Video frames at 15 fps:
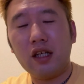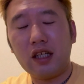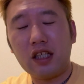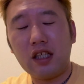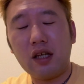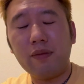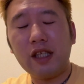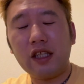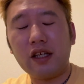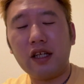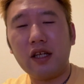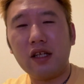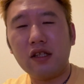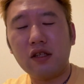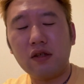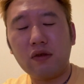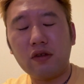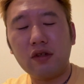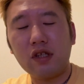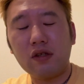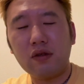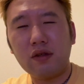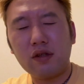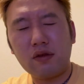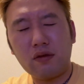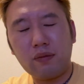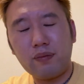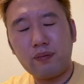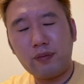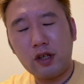ひらめいてからずっとそ
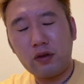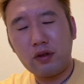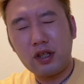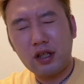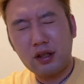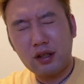のペロ